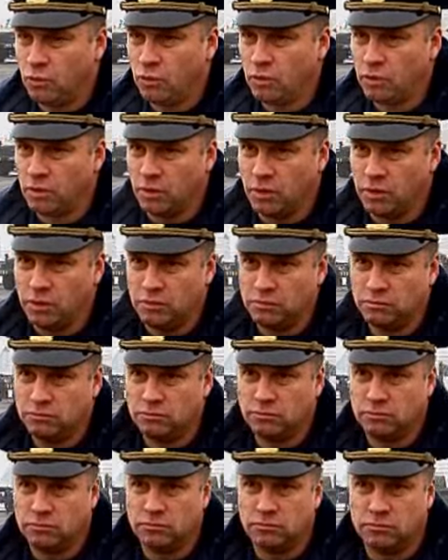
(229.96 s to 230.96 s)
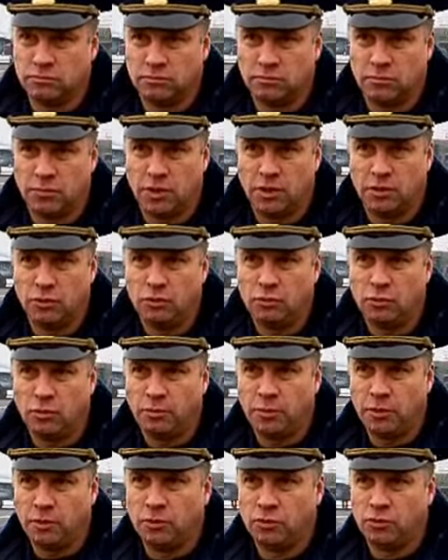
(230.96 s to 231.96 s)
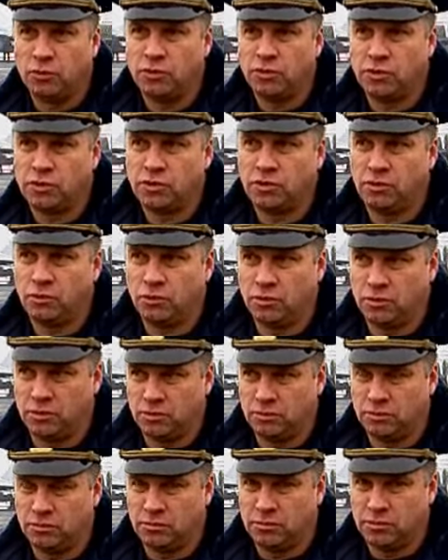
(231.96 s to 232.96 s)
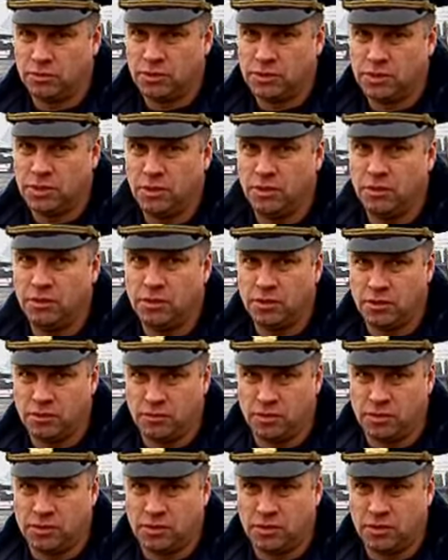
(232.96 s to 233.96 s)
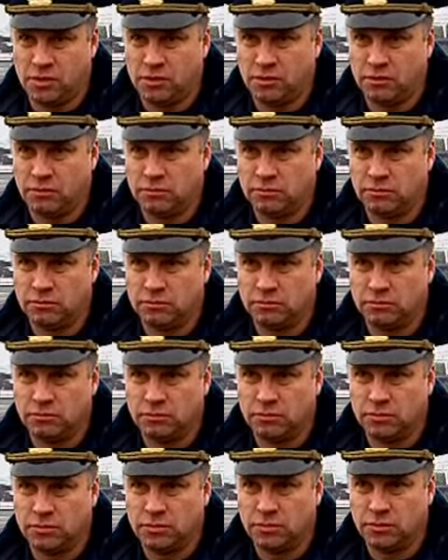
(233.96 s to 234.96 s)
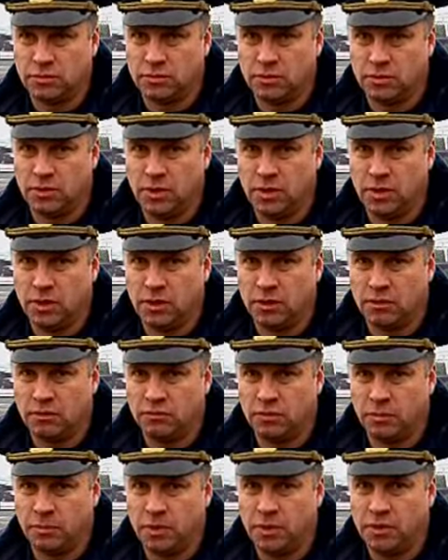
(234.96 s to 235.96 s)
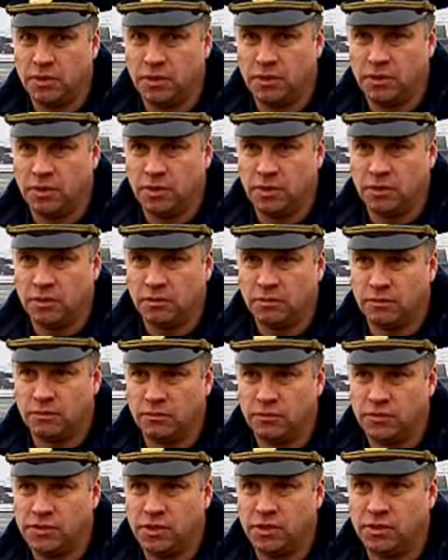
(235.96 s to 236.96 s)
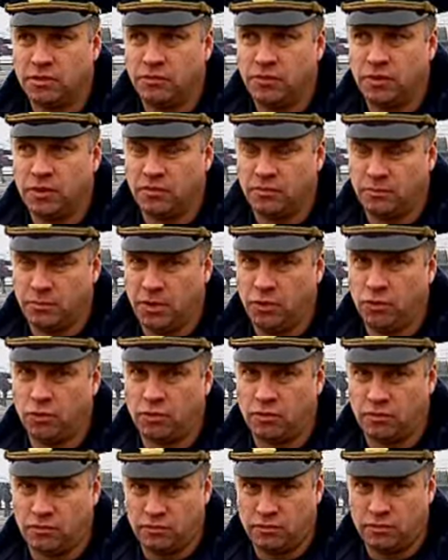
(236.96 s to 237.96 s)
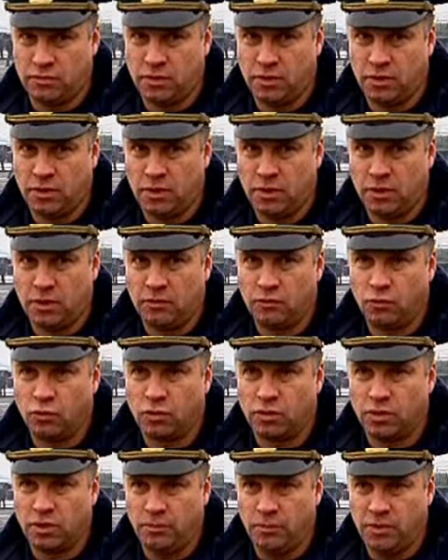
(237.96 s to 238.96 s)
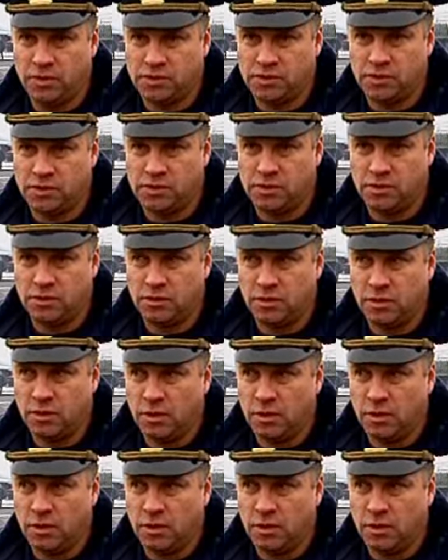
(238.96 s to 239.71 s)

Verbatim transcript: горный, молодому пилоту тяжело сориентироваться для выполнения всех видов маневров в горной местности.